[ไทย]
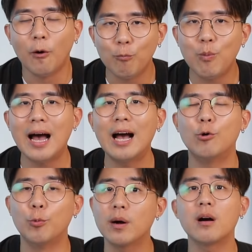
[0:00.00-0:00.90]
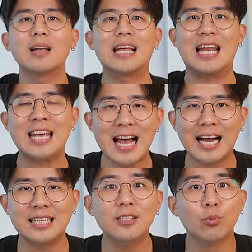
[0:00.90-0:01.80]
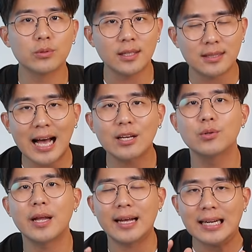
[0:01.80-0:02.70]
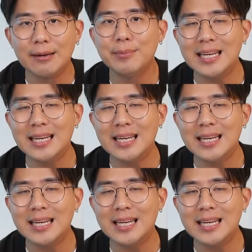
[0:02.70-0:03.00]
พบว่าอุปกรณ์หลาย ๆ อย่างที่ถูกติดตั้งอยู่ในเครื่อ